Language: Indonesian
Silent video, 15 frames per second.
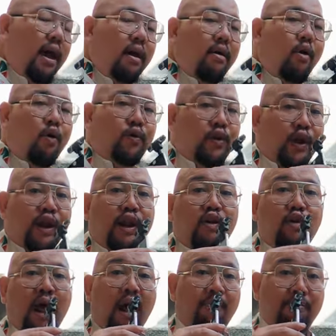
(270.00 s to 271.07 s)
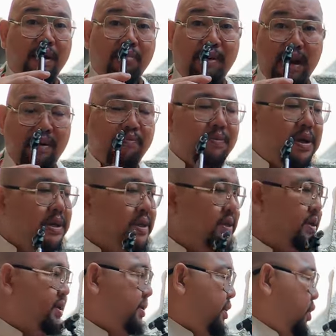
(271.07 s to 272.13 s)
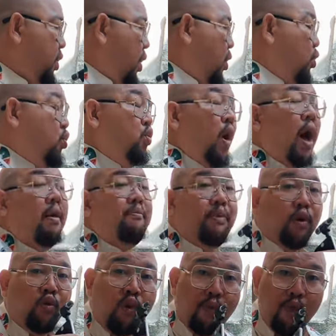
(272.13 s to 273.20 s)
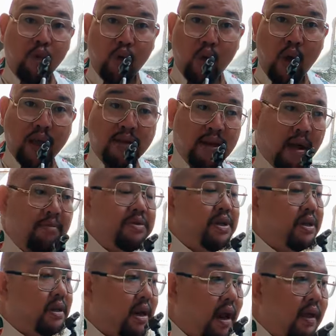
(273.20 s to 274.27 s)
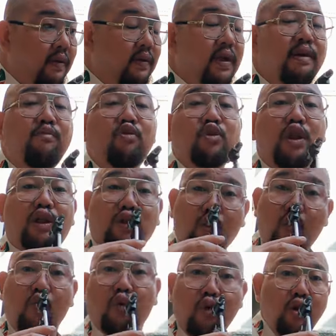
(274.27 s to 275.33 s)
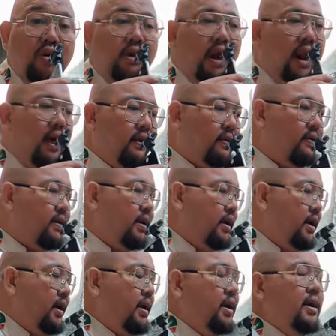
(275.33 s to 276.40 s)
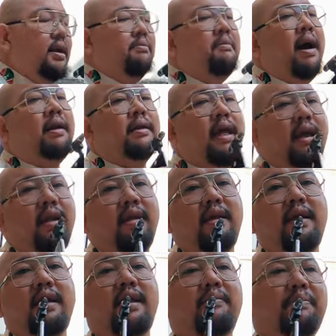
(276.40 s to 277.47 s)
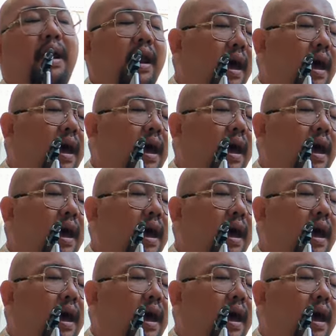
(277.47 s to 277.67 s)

ada, oksigennya udah hampir menipis, hampir 22 jam stres, imunnya turun jelas, bakteri